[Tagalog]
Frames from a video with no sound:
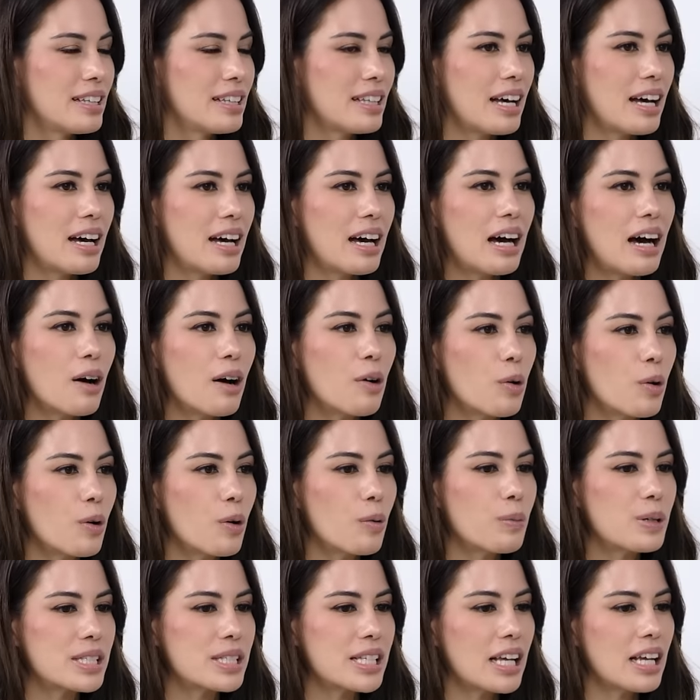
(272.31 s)
Na
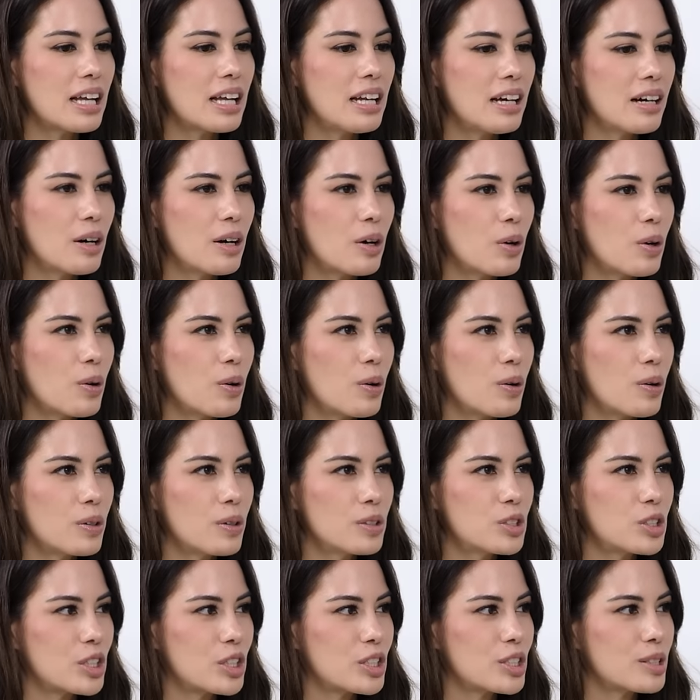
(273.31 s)
ako, masaya lang
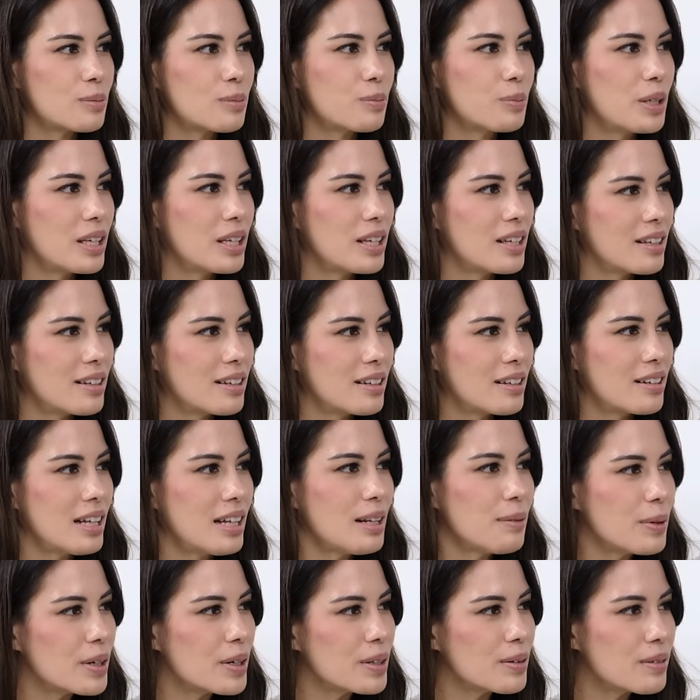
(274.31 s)
ako just being,
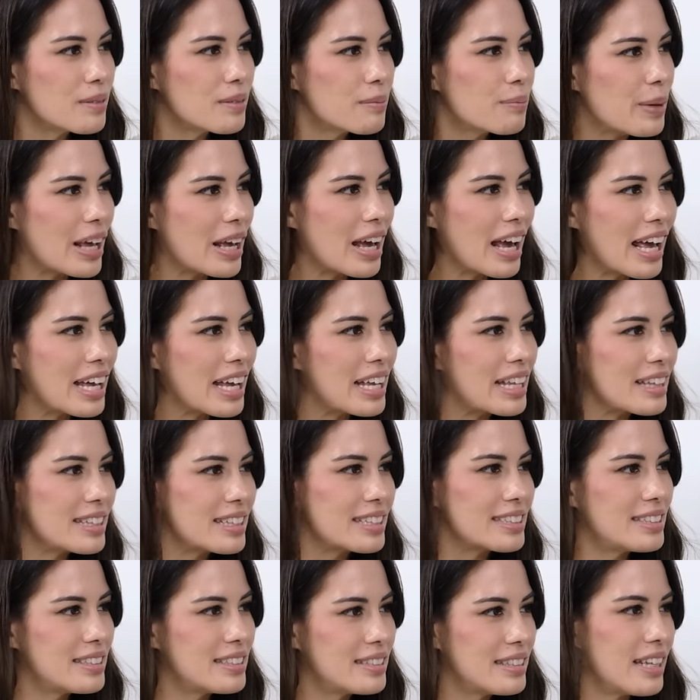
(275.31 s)
I mean,
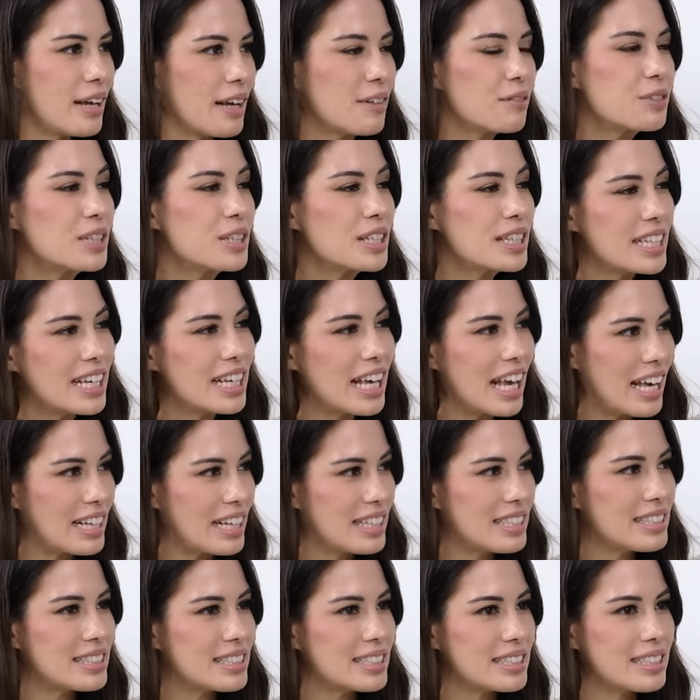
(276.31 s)
behind everything
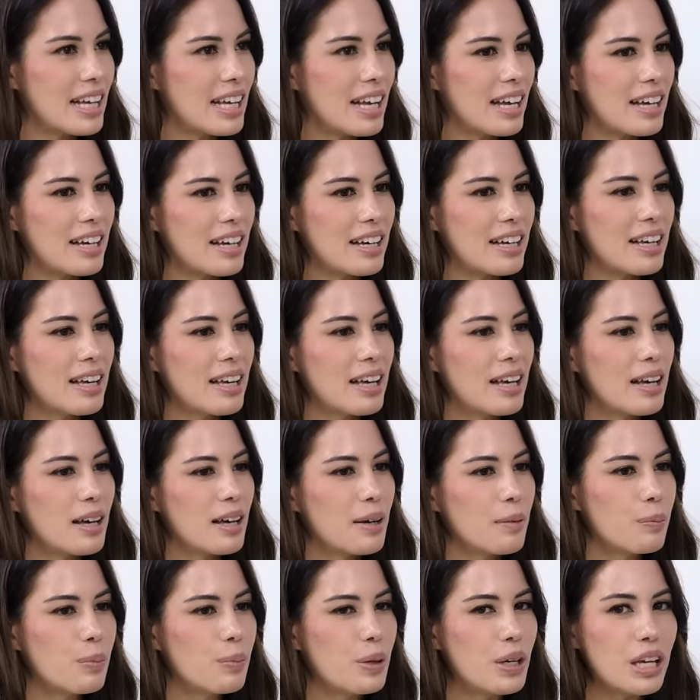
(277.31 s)
else na
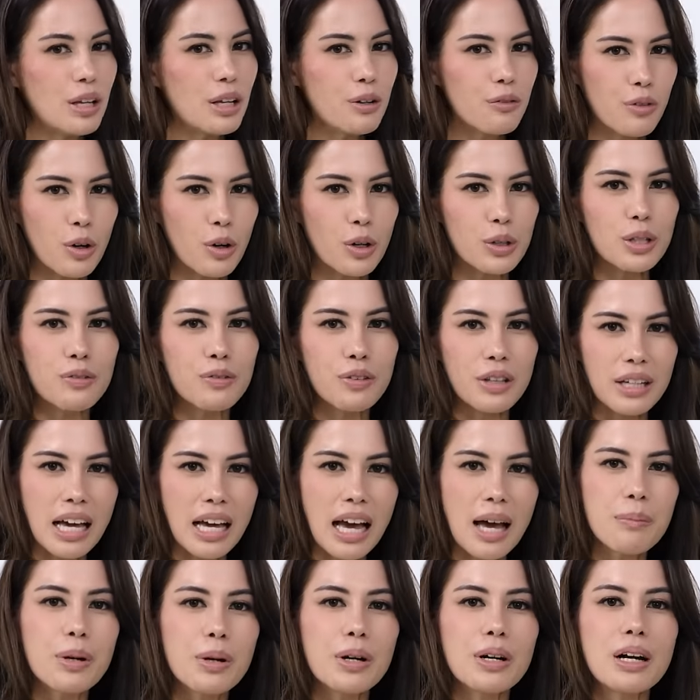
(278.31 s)
being in front of the
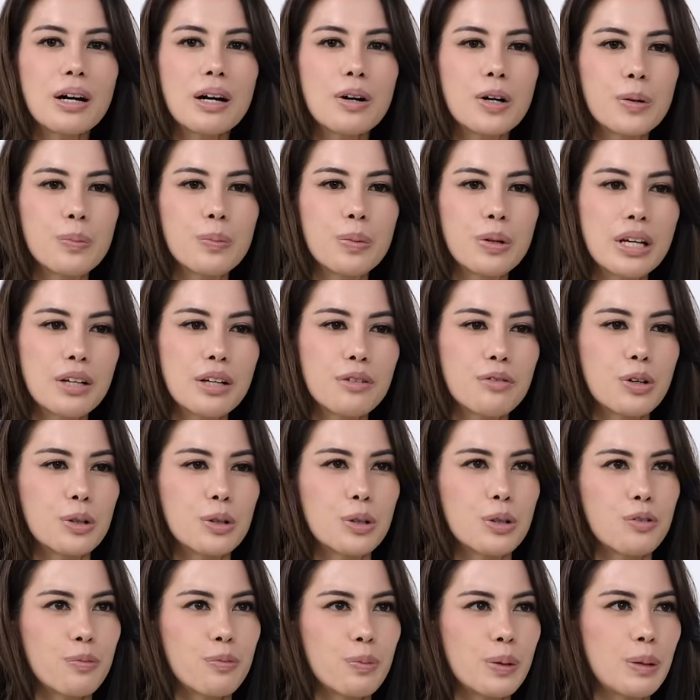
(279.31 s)
camera or being in
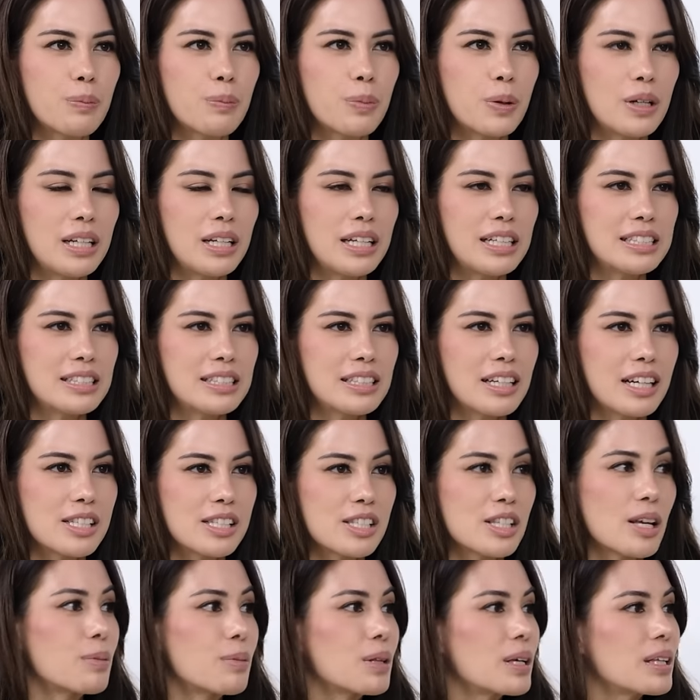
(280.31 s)
front of people is
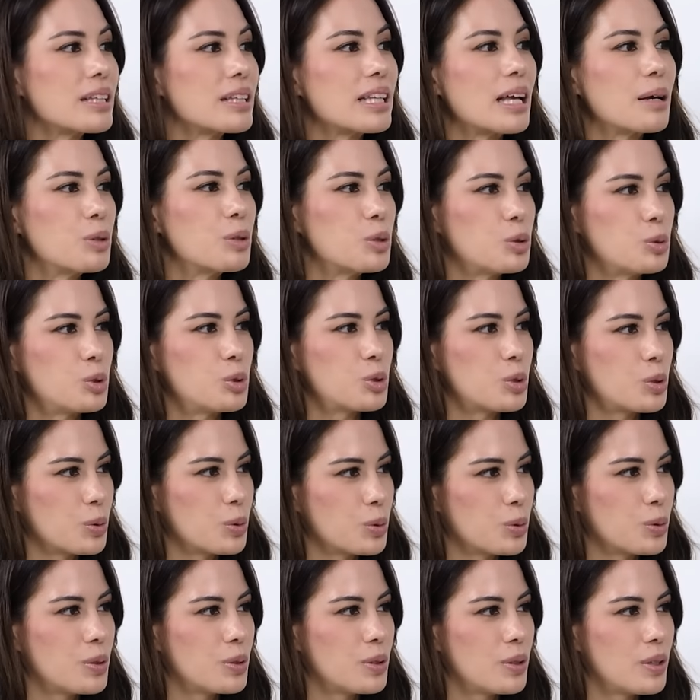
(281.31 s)
not something that I'm used
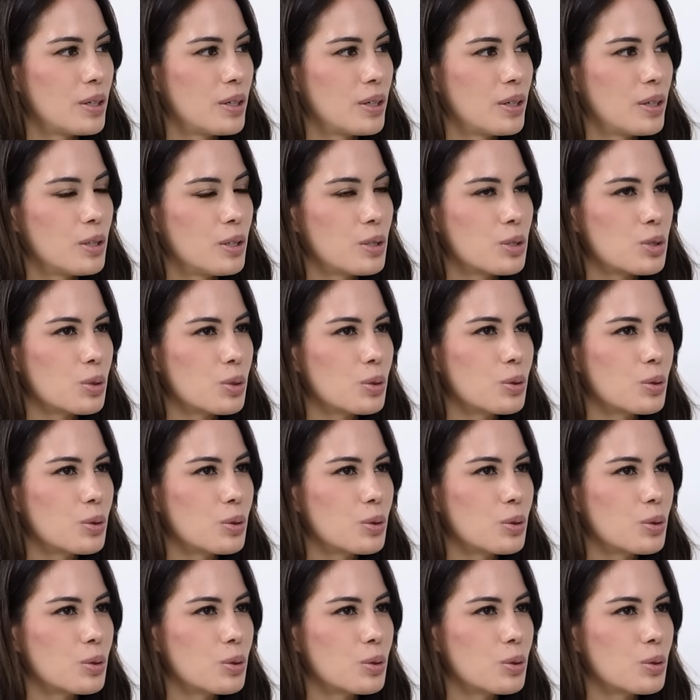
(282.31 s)
to. Mm -hmm.